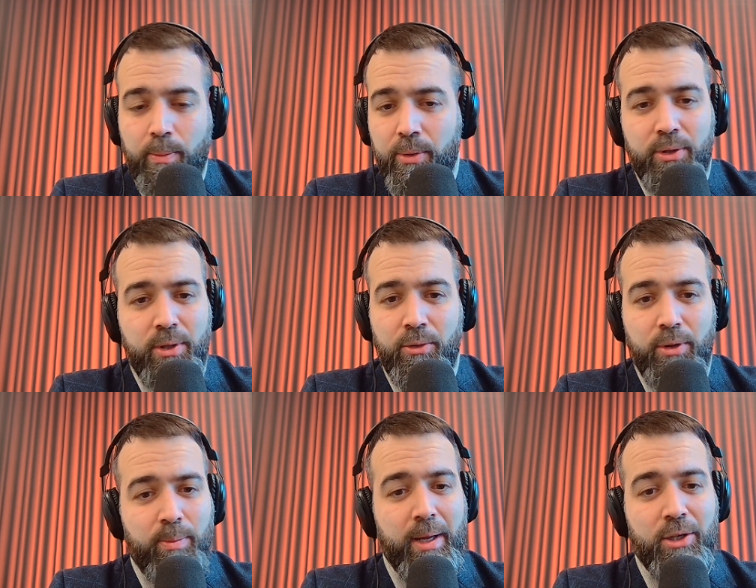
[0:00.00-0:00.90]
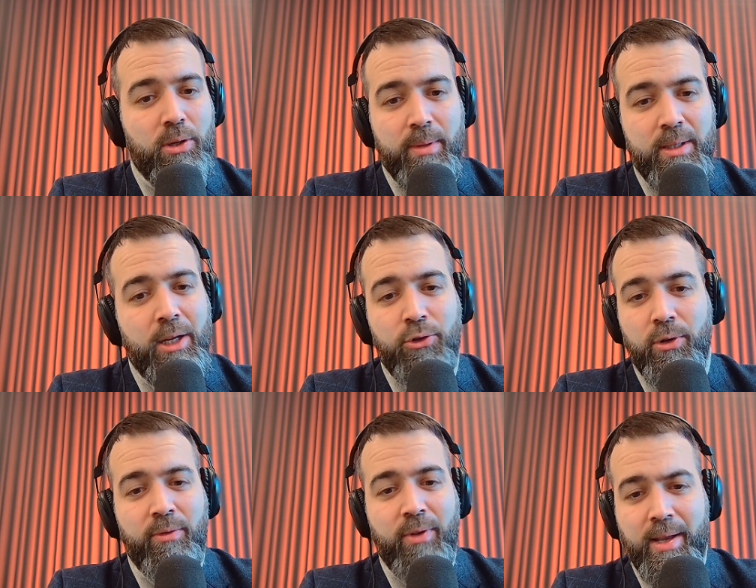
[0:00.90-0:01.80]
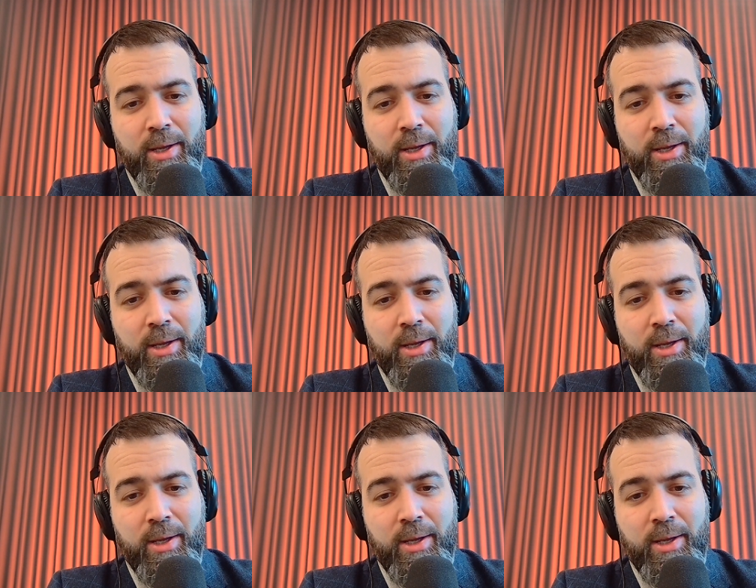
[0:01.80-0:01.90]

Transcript: poi se non ti piace il messaggio che fai?